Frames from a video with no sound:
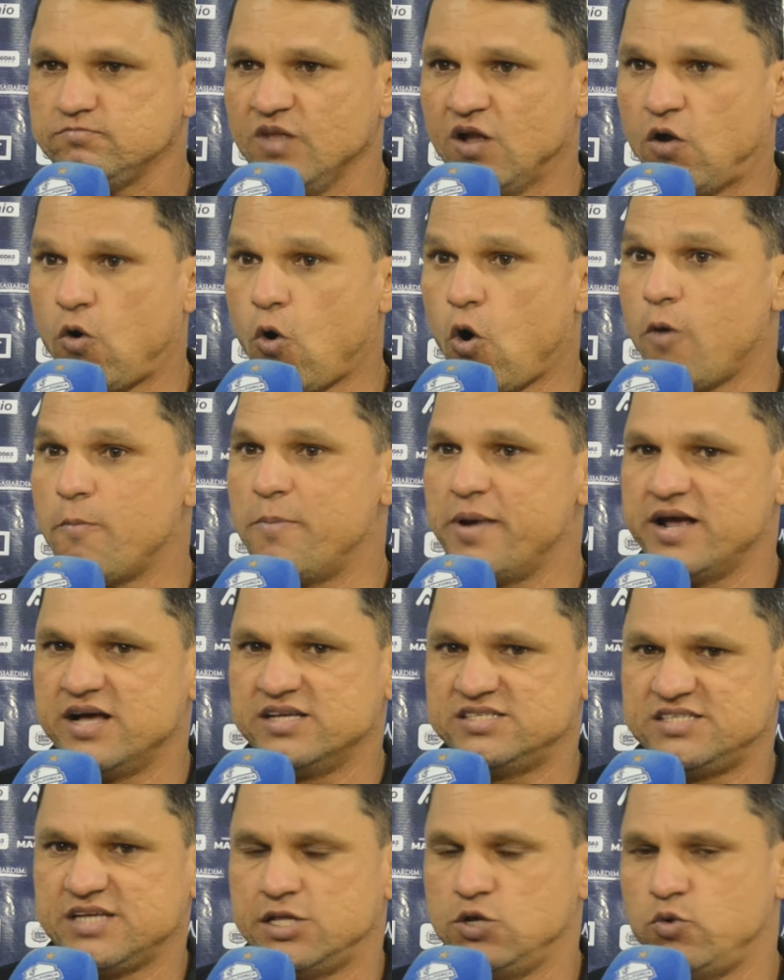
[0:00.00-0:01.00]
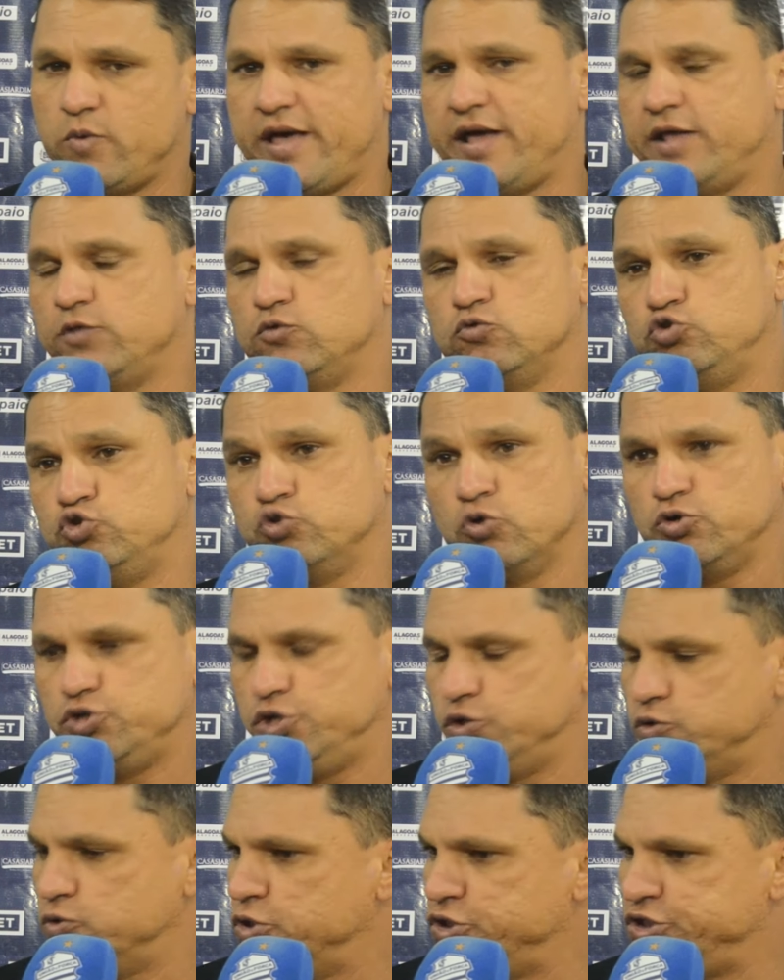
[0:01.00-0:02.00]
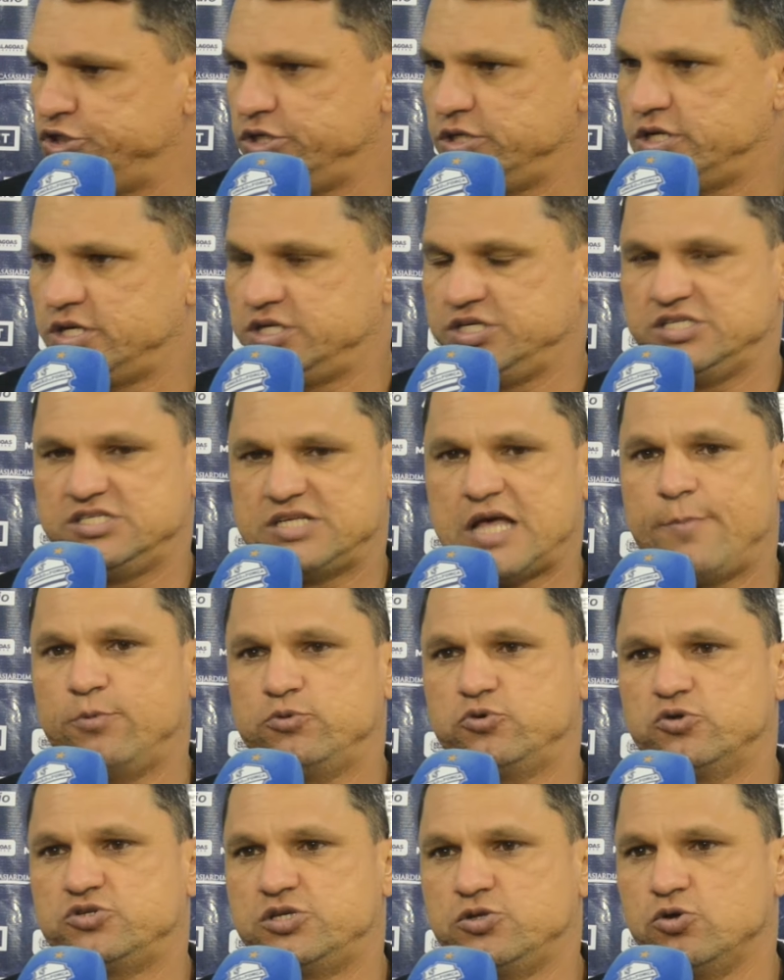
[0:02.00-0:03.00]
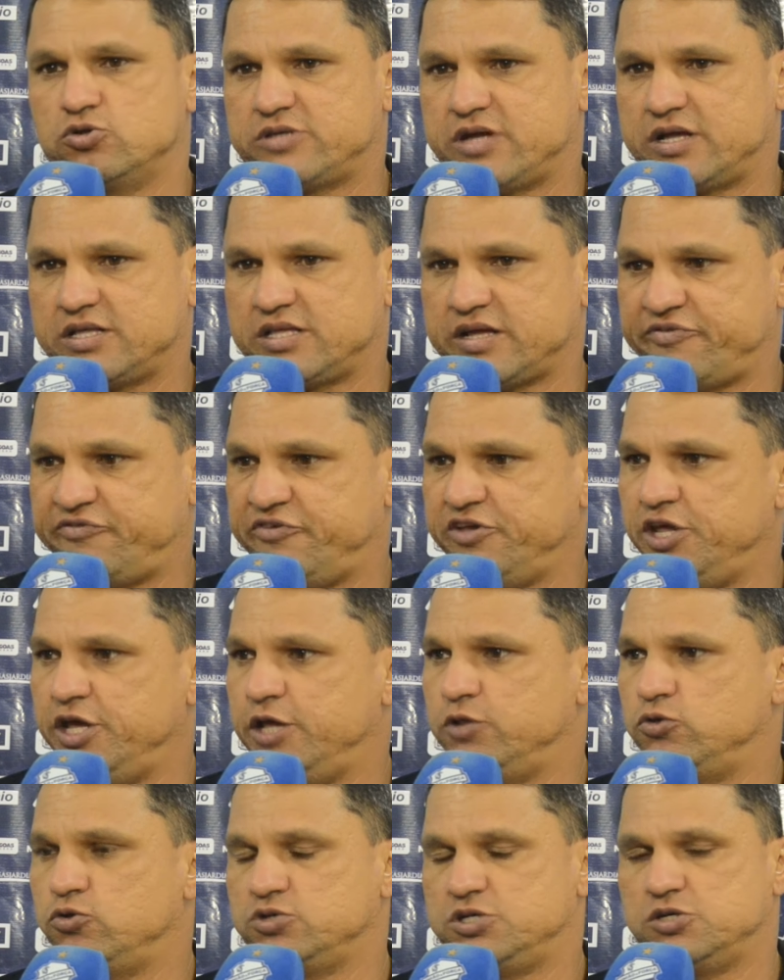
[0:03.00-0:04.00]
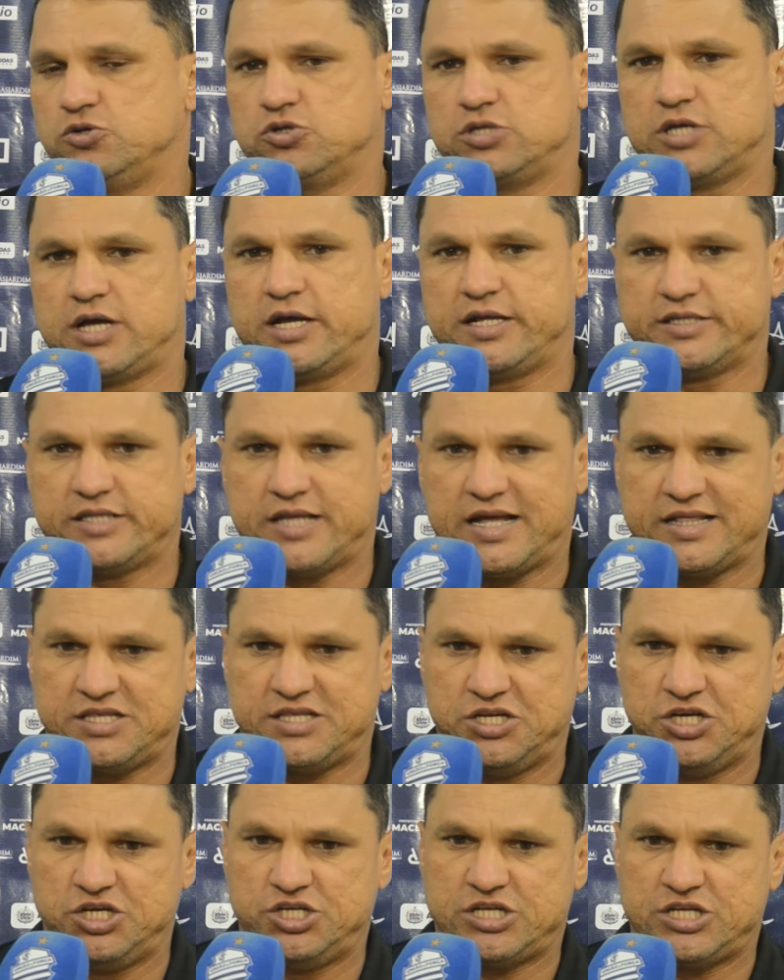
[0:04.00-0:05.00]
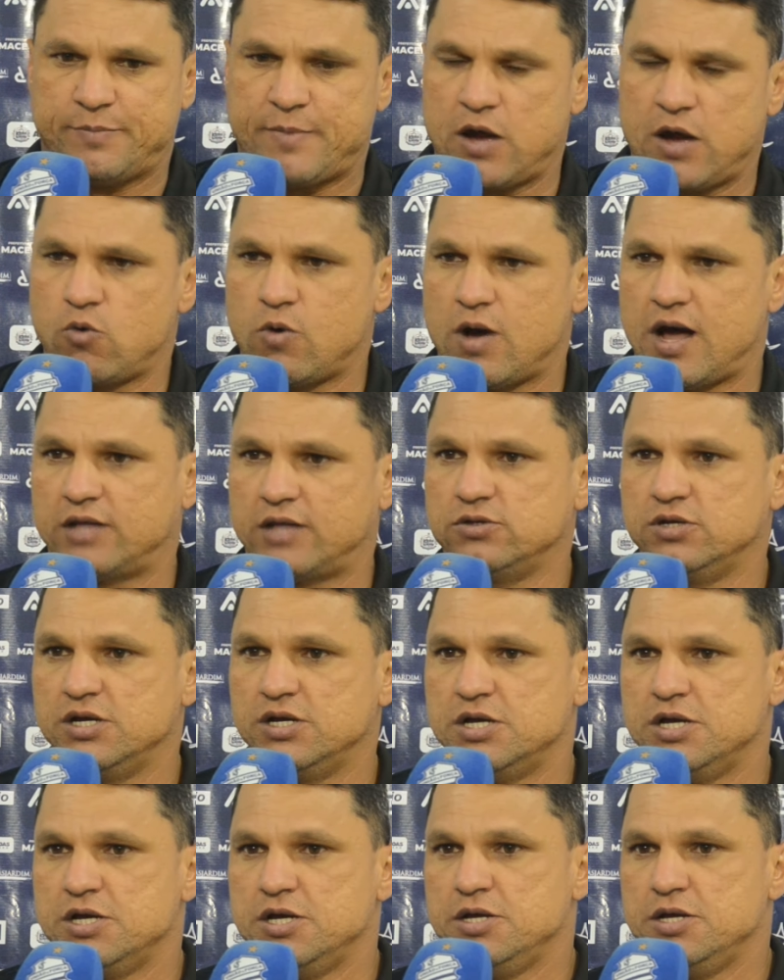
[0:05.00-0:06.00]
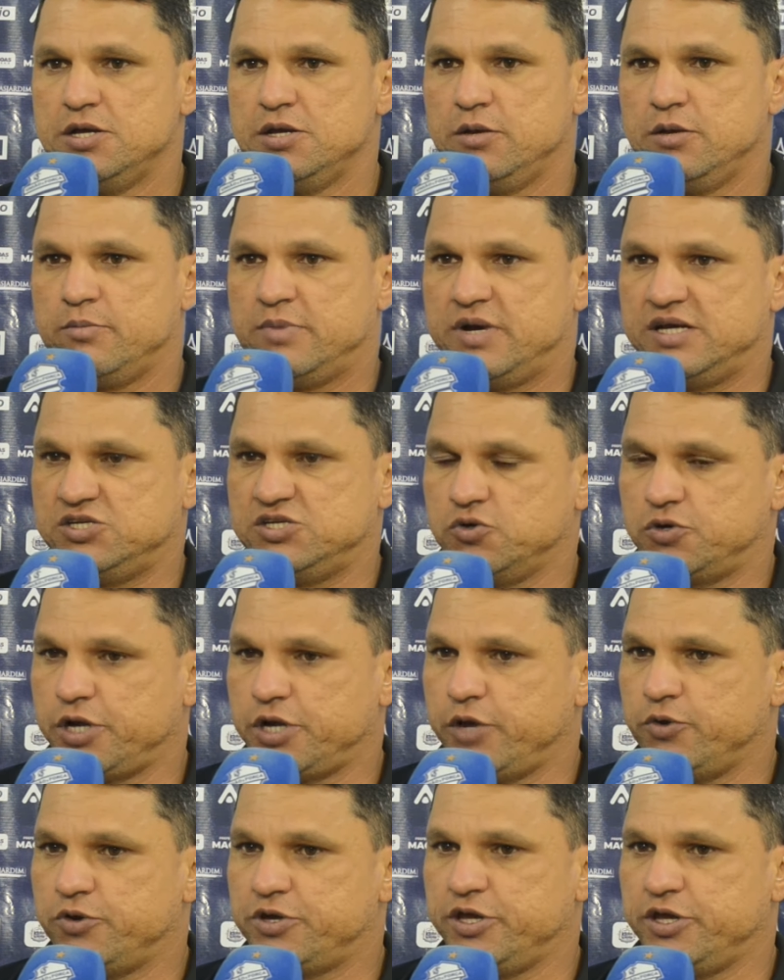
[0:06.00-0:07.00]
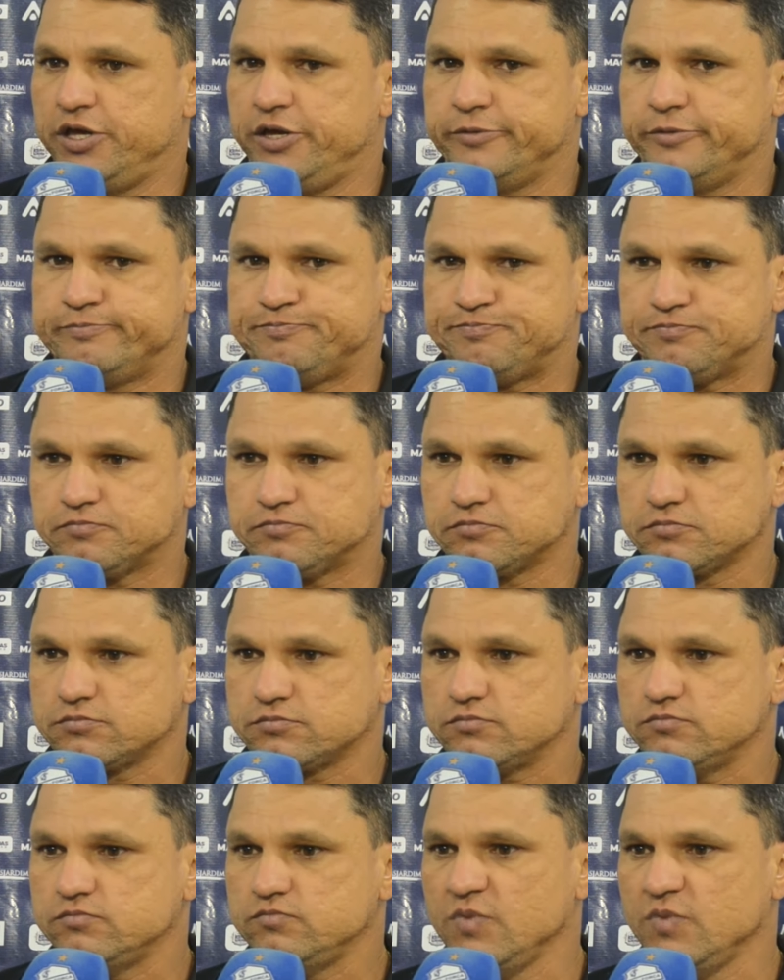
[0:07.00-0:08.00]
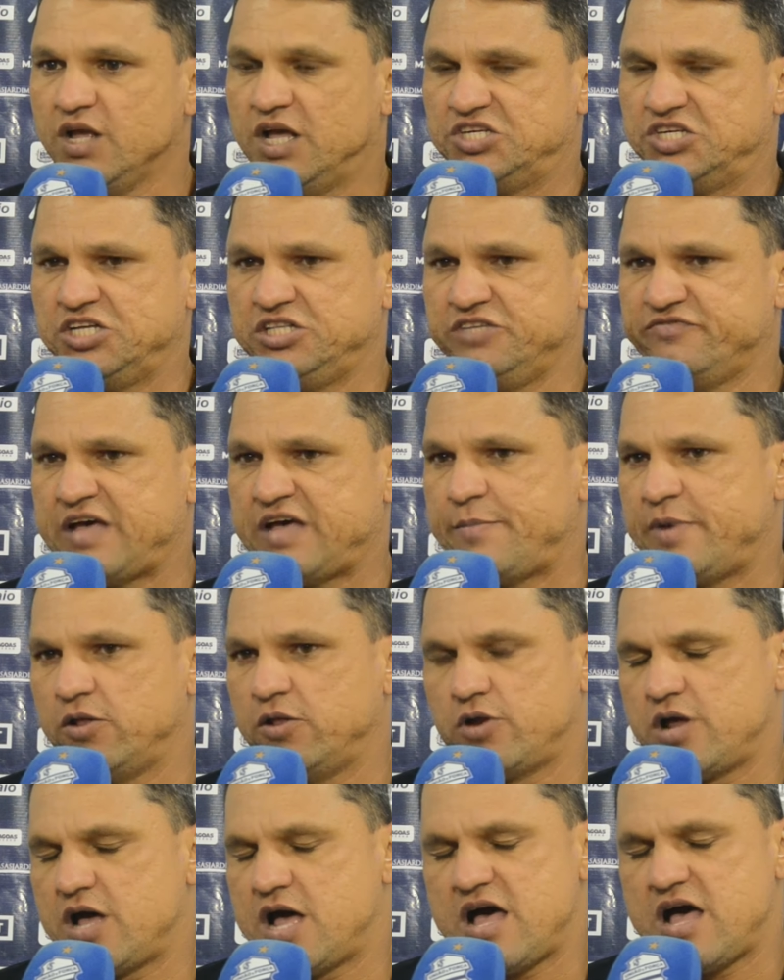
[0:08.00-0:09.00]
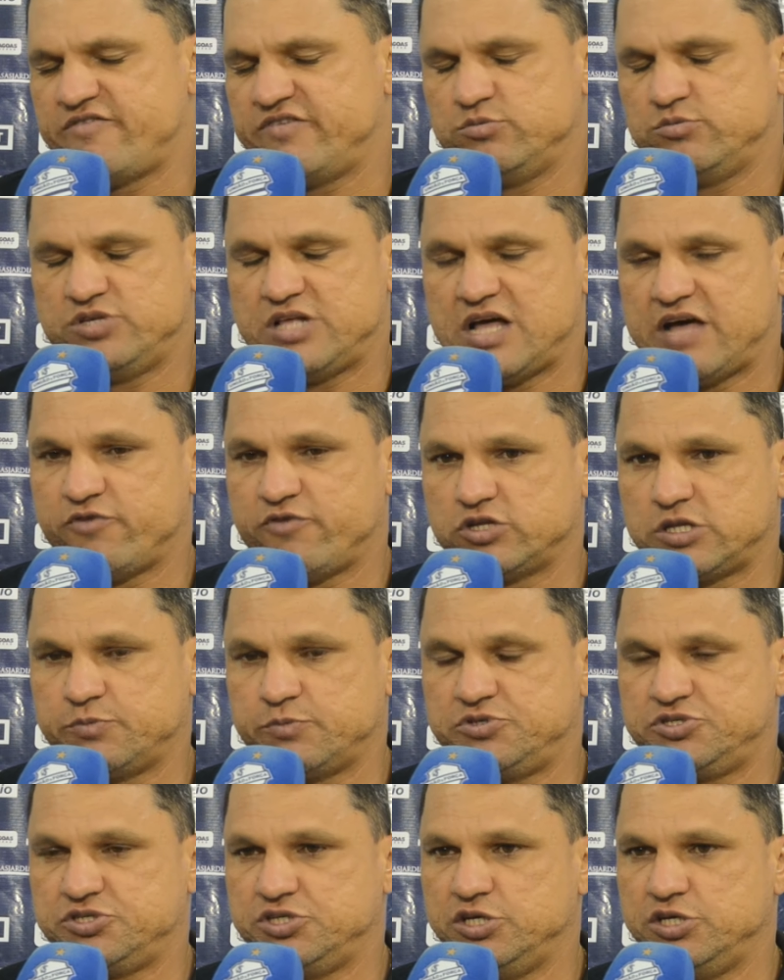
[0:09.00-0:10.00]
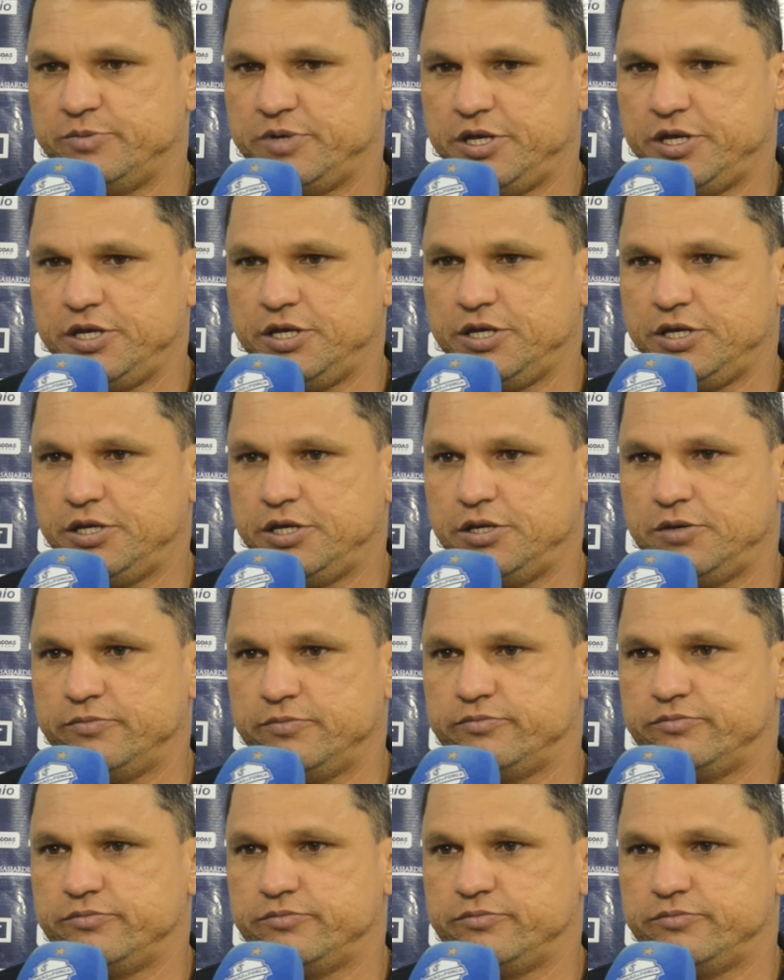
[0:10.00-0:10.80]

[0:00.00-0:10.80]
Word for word: cobrança não é do jogo de hoje. A gente sabe que o torcedor está tá ferido, o torcedor está tá triste, está magoado. Mas eu creio que a gente vai melhorar, vamos dar a volta por cima e